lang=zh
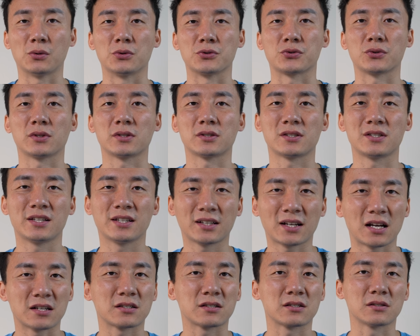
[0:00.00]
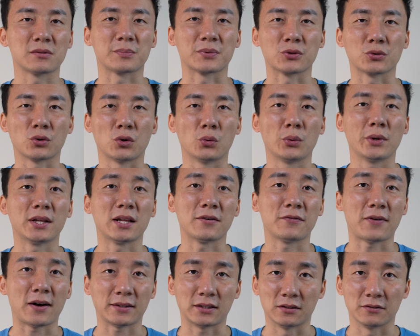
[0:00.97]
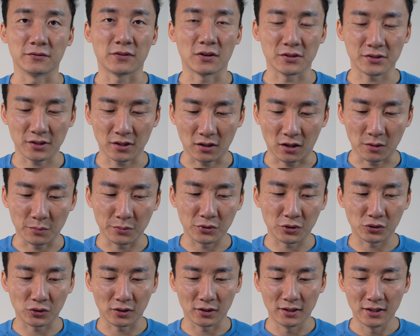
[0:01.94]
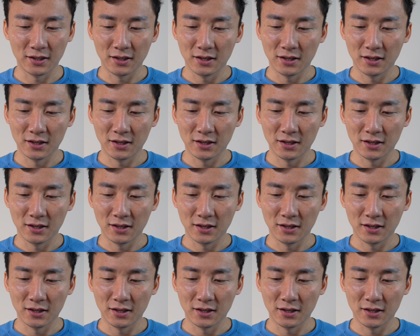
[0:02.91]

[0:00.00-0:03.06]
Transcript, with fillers: 我觉得应该是苹果未来发展的方向，而不是说。